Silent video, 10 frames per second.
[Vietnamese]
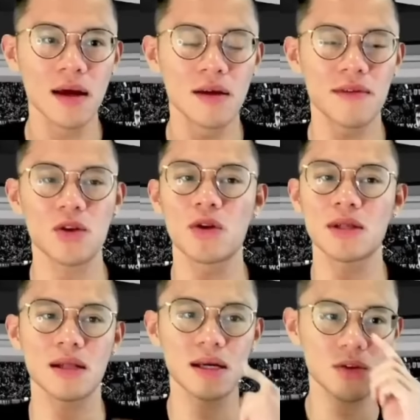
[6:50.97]
Và tôi nói
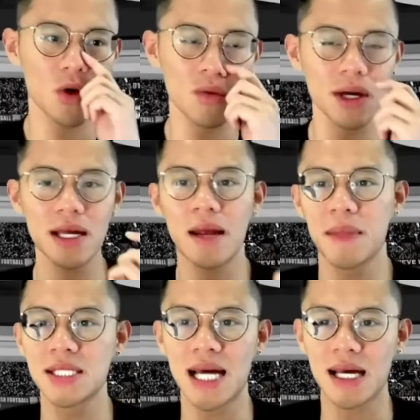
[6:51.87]
thật đấy, tôi không nghĩ là
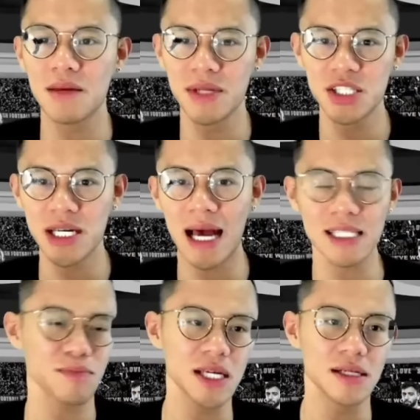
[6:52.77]
mình trả Kim Min Jae hai
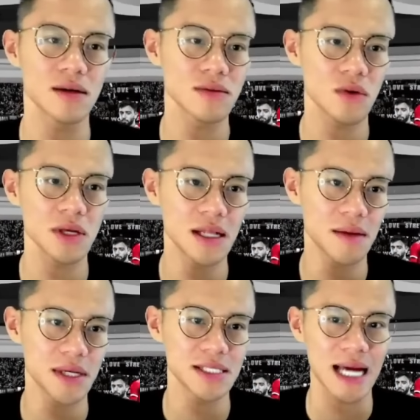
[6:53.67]
trăm nghìn đâu. Tôi nghĩ là
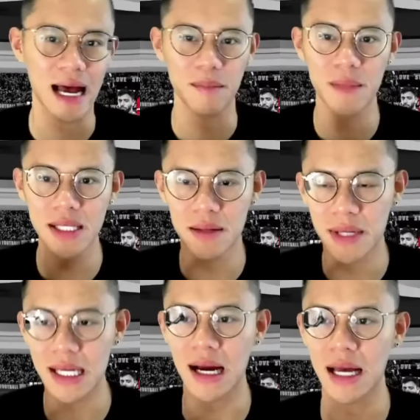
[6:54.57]
mình trả, bây giờ
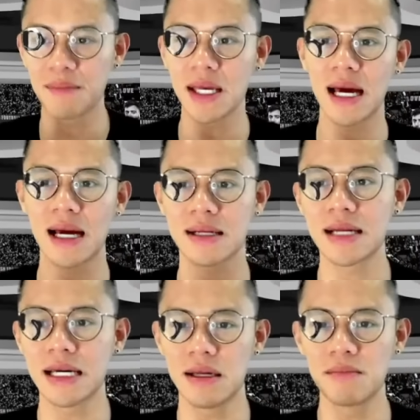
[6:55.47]
mình càng ngày mình càng
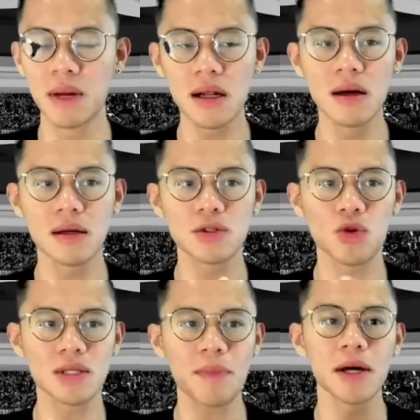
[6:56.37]
đẩy mức lương
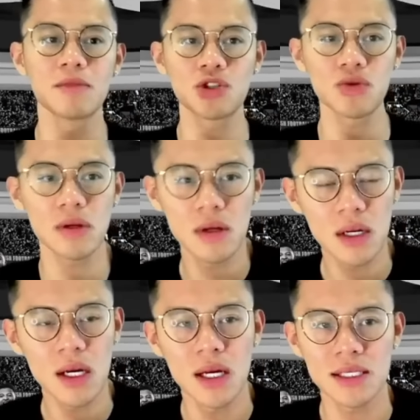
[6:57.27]
xuống thấp hơn một chút, một
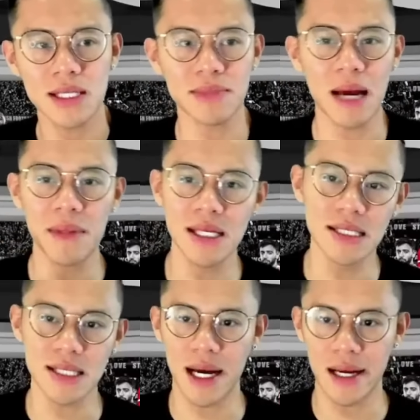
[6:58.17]
trăm tám mươi
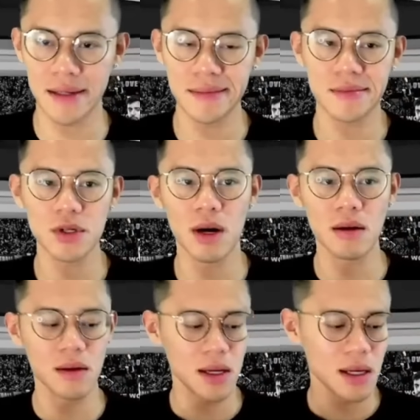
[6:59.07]
nghìn chẳng hạn, đúng không?
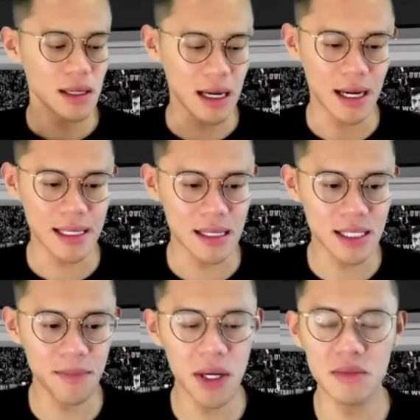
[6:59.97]
Càng ngày càng
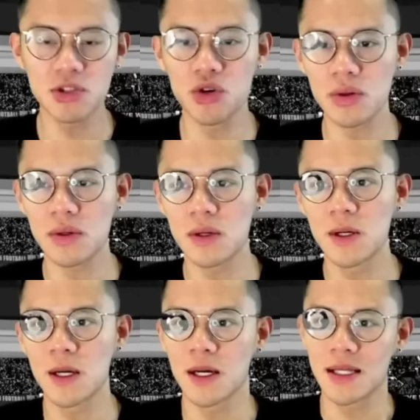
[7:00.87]
thấp hơn một chút.
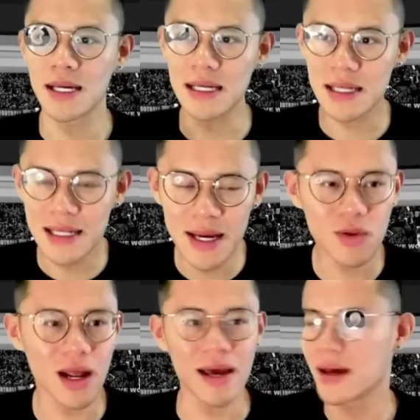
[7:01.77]
Thì cái điều
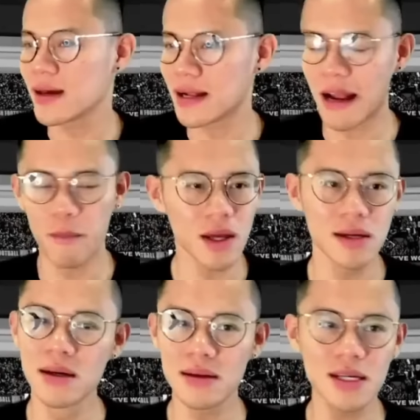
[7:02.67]
này ấy là một cái
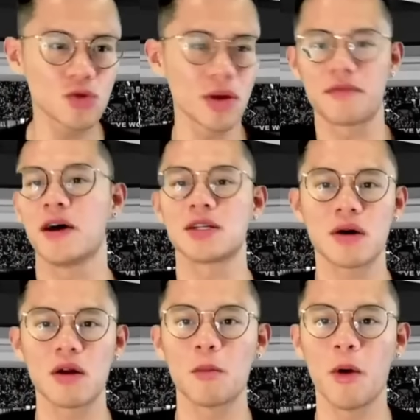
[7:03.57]
hướng đi tuyệt vời cho
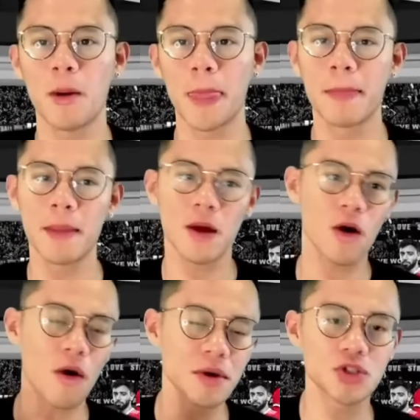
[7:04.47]
câu lạc bộ. Mình
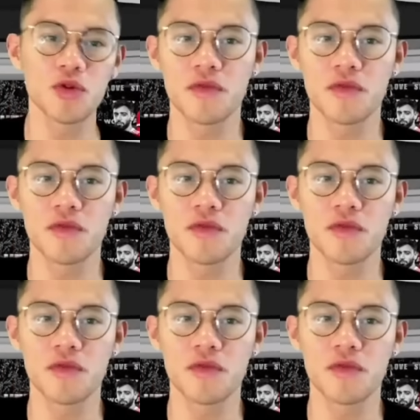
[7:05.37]
có một trung